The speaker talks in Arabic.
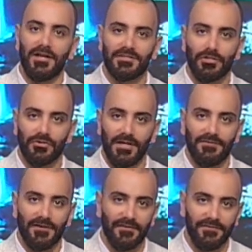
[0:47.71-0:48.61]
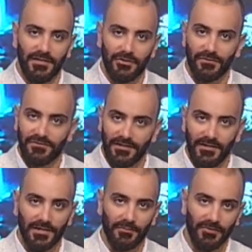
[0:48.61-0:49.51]
يعطيكم ألف عافية أنتم
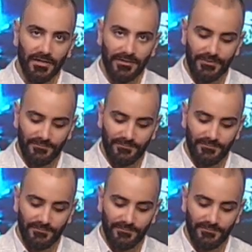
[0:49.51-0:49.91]
فعلا أبطال